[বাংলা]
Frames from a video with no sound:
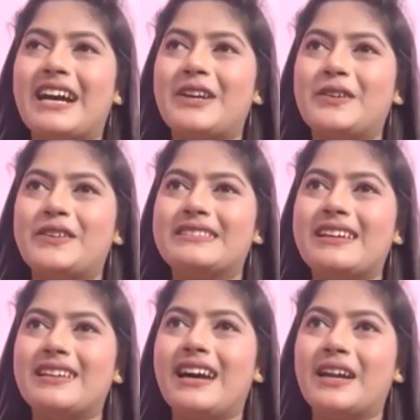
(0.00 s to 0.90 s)
কারণ
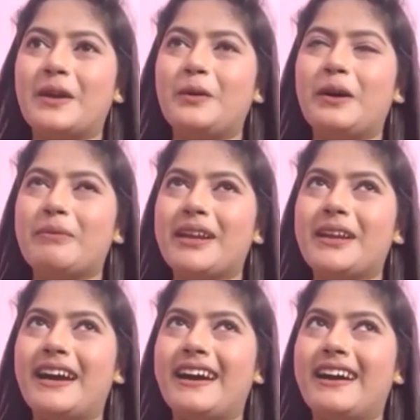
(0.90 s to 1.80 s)
তার আগেও আমি
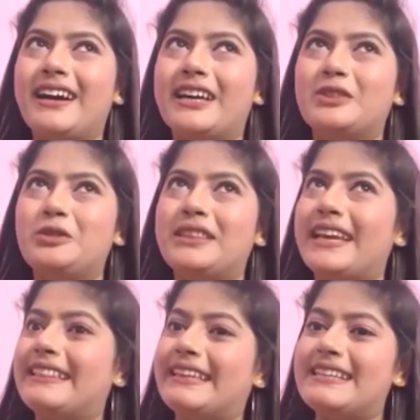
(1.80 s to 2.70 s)
দুই
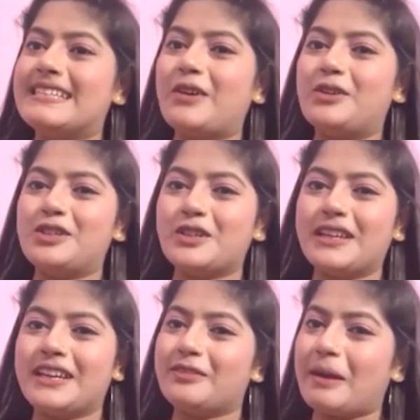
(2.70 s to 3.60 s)
থেকে তিনটা
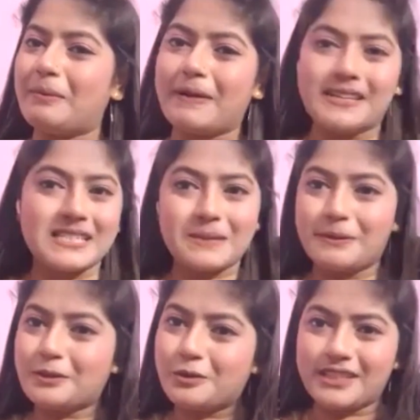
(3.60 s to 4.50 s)
অডিশনে কিন্তু আমি
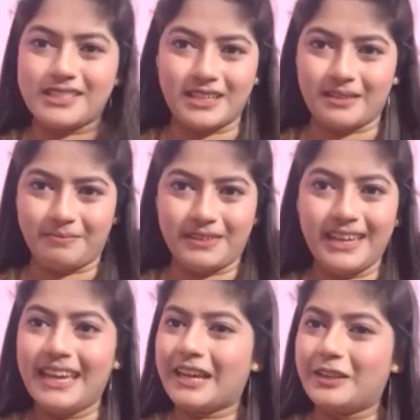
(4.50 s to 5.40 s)
পার্টিসিপেট করেছিলাম
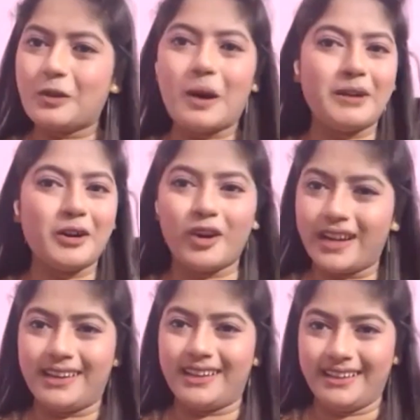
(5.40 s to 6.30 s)
কিন্তু আমার
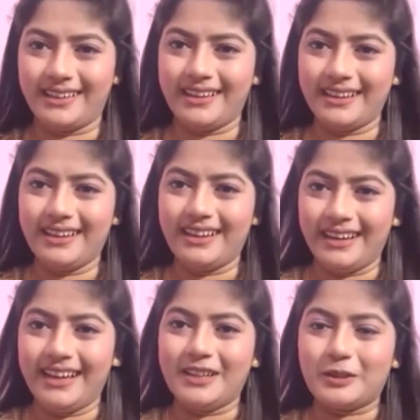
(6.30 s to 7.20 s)
হয়নি
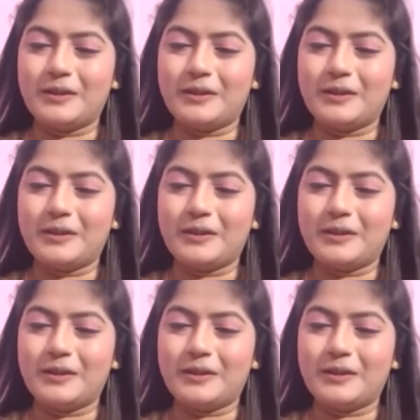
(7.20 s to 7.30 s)
আচ্ছা।